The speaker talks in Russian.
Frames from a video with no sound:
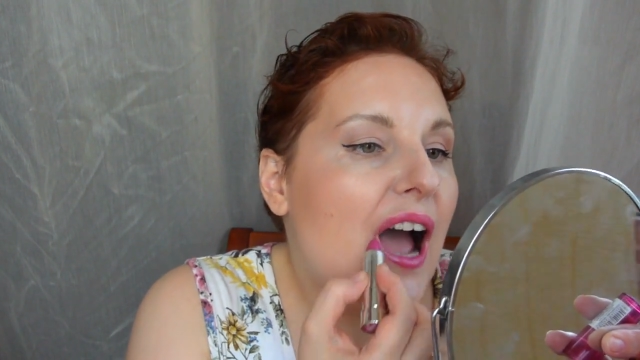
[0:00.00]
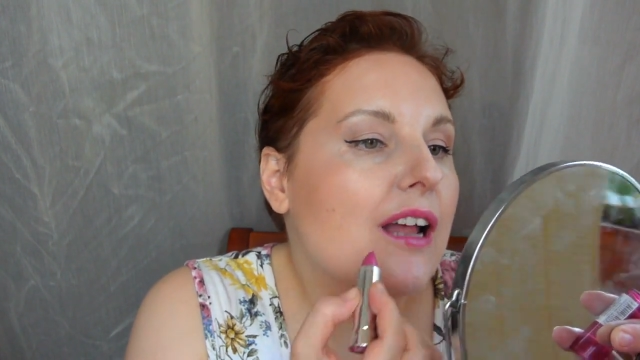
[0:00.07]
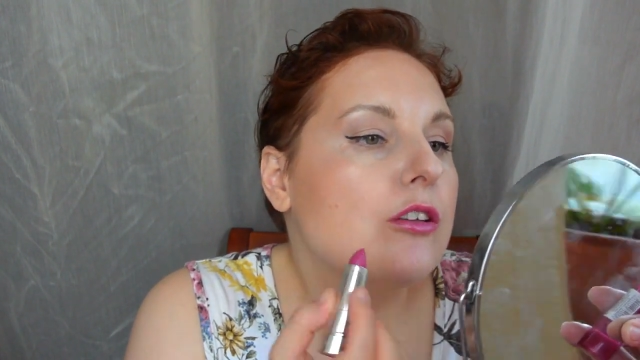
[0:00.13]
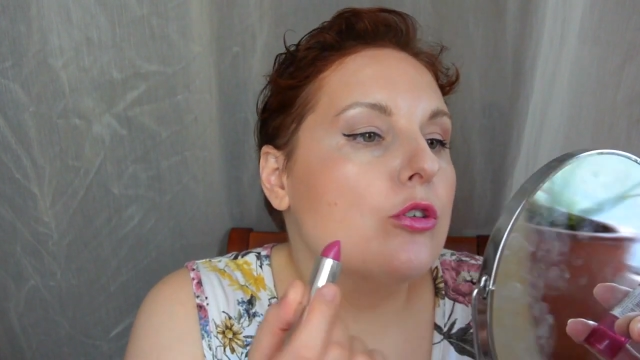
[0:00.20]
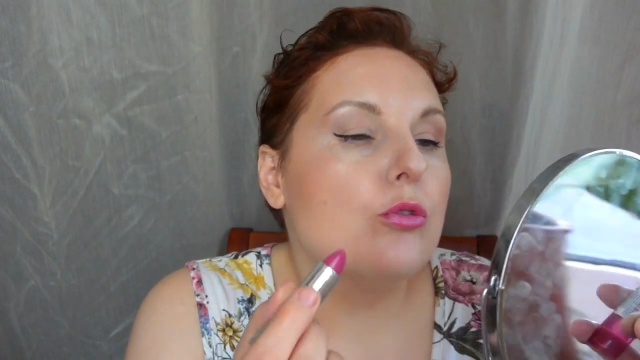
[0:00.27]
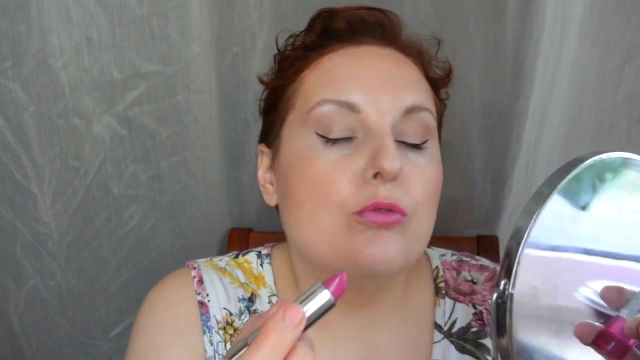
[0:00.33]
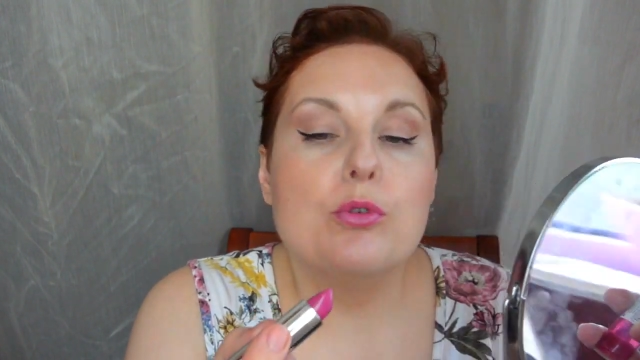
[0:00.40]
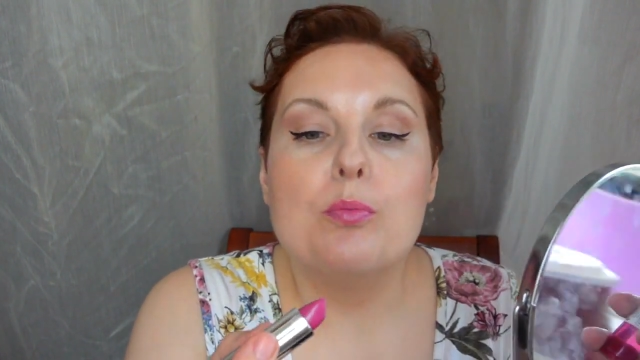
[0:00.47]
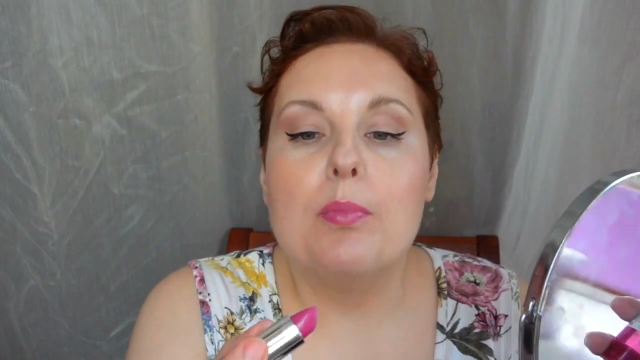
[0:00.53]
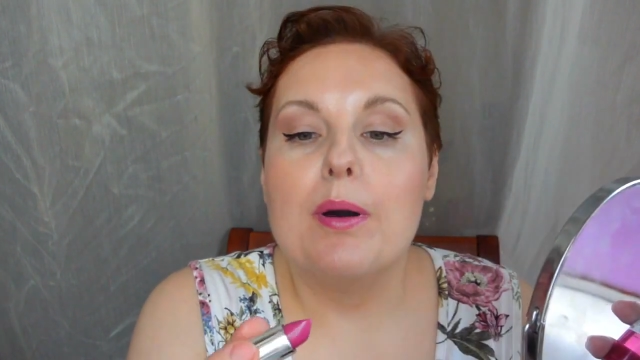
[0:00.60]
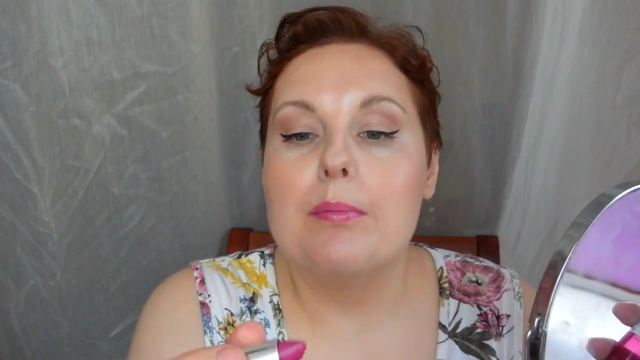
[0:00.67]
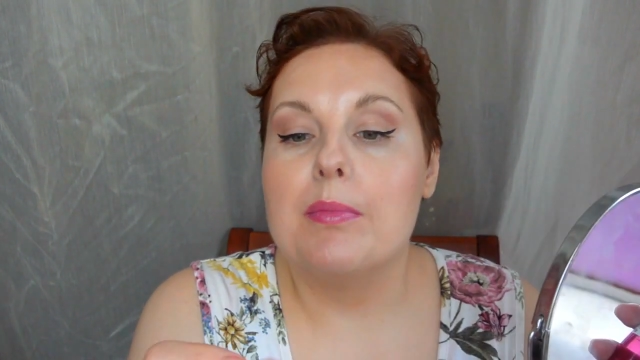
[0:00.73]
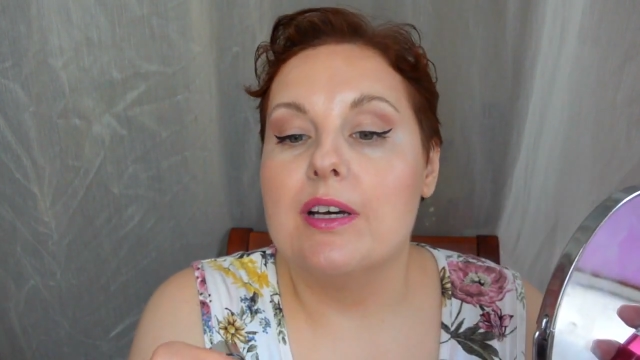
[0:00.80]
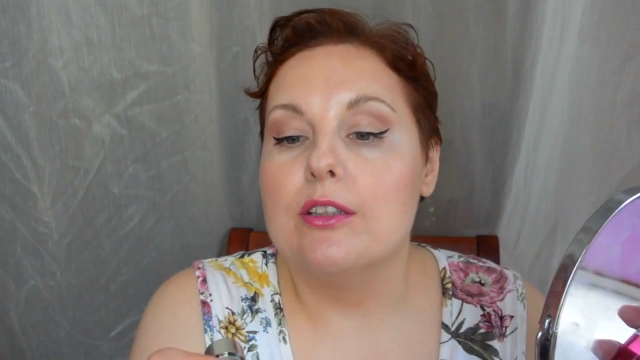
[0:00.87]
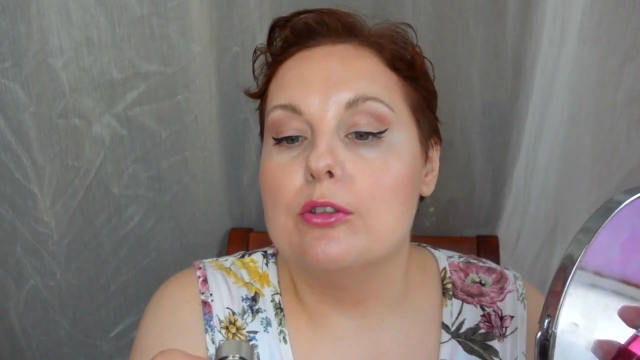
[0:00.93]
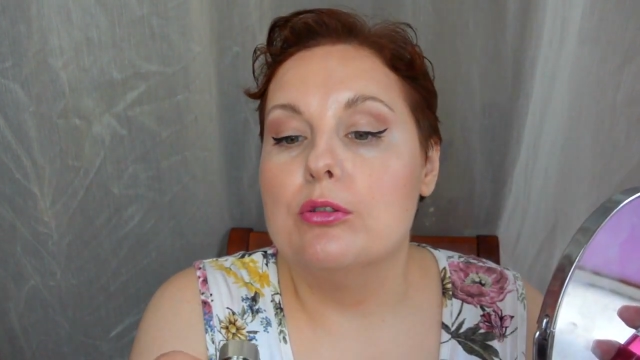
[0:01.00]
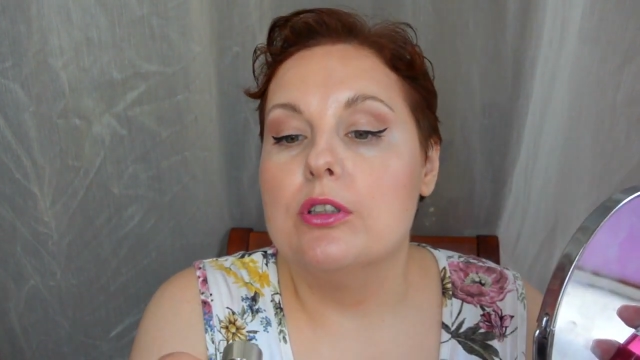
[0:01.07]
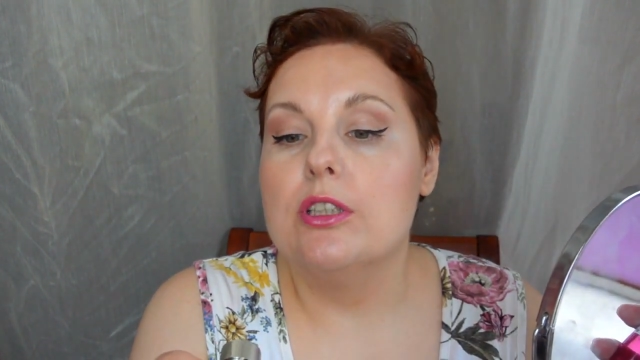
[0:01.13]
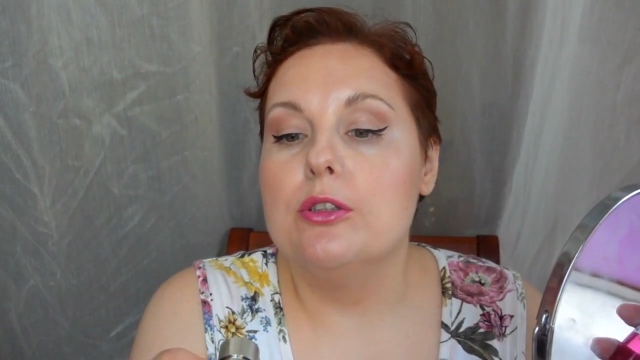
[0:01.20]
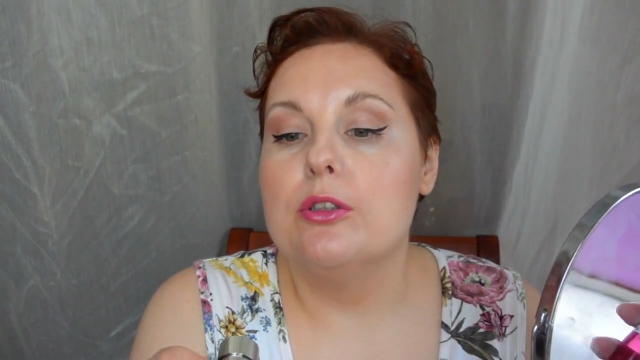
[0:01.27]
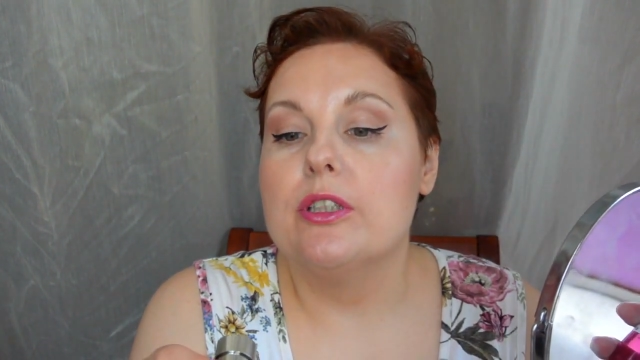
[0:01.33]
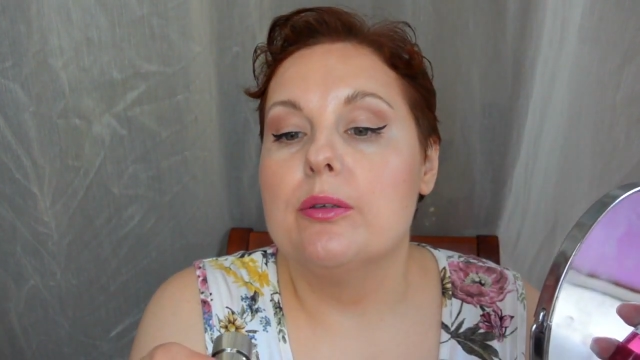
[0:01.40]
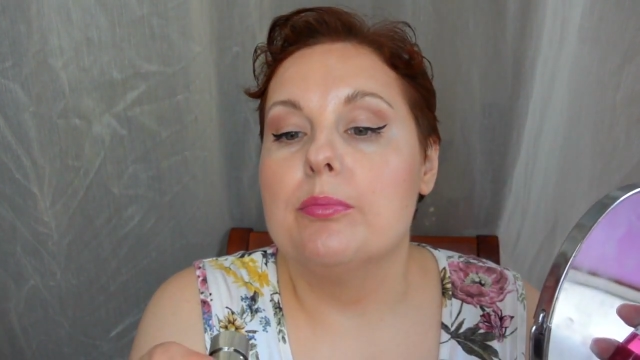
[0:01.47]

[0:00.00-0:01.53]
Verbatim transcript: новую помаду, которую